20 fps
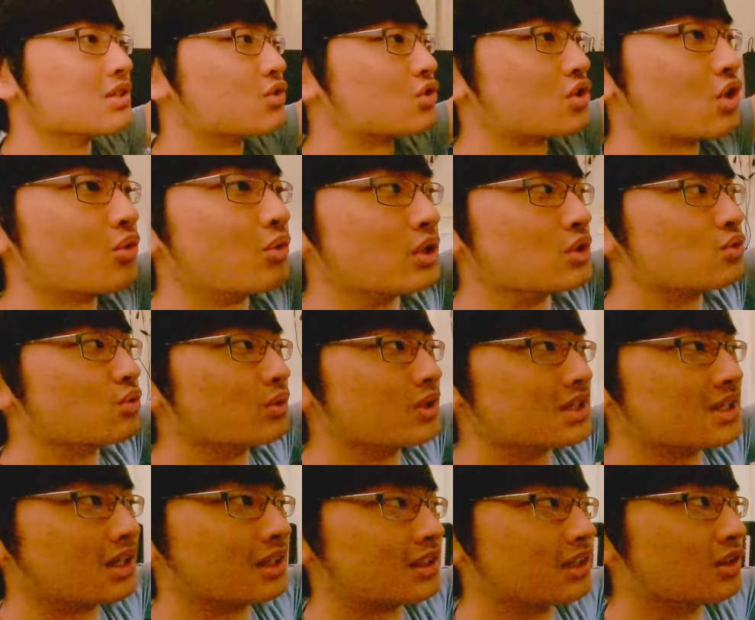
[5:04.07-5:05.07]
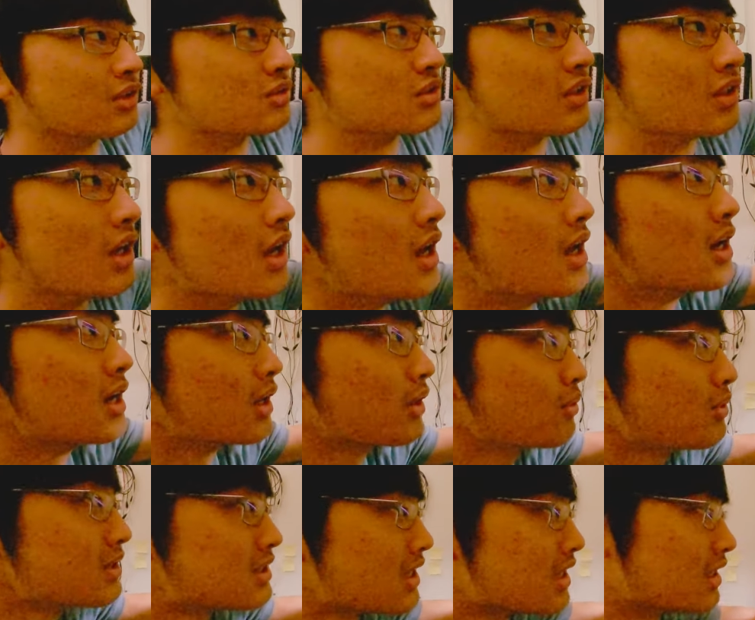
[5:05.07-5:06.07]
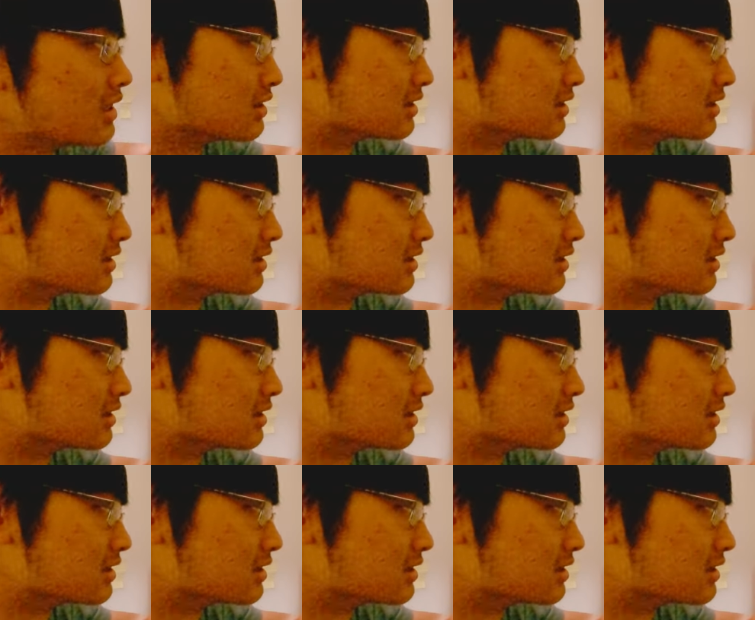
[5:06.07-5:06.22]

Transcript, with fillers: 再稍微做一下调整，因为这